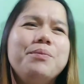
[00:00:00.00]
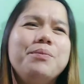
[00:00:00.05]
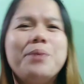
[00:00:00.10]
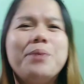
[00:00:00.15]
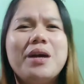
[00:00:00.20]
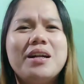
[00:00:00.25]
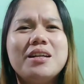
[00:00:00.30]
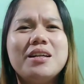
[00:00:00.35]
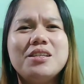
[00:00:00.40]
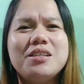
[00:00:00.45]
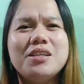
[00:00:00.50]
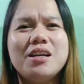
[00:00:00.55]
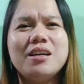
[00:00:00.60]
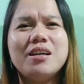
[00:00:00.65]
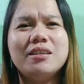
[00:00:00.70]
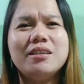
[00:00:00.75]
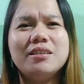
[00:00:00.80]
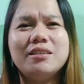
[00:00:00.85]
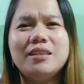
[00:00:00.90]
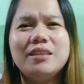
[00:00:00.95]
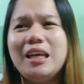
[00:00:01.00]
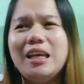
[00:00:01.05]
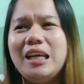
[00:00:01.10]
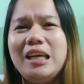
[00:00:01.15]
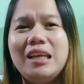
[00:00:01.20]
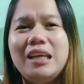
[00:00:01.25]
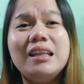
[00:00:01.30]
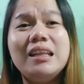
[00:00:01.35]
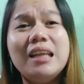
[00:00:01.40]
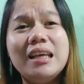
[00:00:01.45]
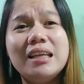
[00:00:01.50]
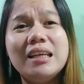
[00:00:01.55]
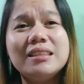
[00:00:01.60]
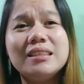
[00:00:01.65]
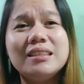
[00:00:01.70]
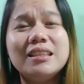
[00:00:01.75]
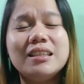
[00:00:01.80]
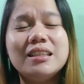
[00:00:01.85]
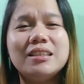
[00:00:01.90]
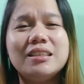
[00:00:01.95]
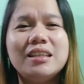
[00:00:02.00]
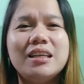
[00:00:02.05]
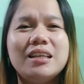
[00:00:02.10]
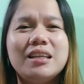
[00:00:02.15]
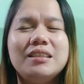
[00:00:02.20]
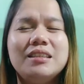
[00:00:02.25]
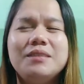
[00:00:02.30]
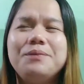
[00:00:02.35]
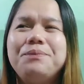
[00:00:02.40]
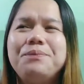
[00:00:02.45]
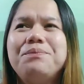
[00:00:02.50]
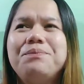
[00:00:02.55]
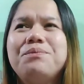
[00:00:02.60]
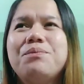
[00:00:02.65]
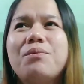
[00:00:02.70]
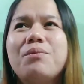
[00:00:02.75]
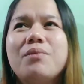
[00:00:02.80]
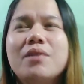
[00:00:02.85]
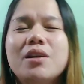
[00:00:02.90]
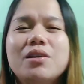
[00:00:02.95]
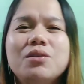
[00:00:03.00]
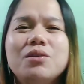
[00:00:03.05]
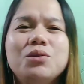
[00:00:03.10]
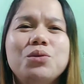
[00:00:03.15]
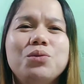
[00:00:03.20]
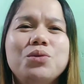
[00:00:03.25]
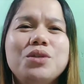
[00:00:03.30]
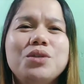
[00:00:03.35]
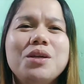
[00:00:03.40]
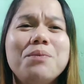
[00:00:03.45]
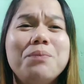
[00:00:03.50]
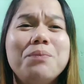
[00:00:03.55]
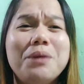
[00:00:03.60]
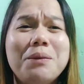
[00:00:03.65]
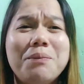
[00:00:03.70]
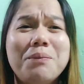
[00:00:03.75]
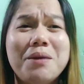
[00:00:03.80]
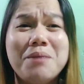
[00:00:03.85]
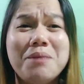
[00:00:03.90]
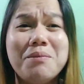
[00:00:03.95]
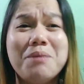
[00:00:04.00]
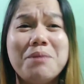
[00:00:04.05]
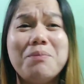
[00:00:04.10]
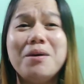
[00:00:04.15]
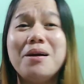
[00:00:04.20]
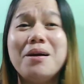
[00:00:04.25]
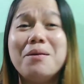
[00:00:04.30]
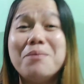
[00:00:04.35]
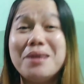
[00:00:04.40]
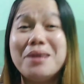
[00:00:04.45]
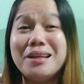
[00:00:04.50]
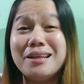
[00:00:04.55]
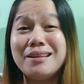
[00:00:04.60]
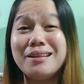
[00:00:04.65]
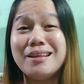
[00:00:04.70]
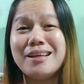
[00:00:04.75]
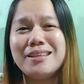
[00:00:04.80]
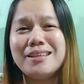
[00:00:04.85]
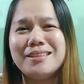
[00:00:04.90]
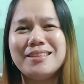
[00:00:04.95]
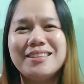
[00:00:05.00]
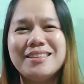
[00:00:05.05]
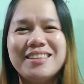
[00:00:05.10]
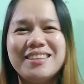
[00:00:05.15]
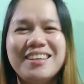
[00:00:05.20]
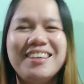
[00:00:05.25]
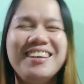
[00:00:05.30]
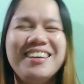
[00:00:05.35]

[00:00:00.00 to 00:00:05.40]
Para siyang naiinis, ganyan So, syempre, pa- may pagkamarites.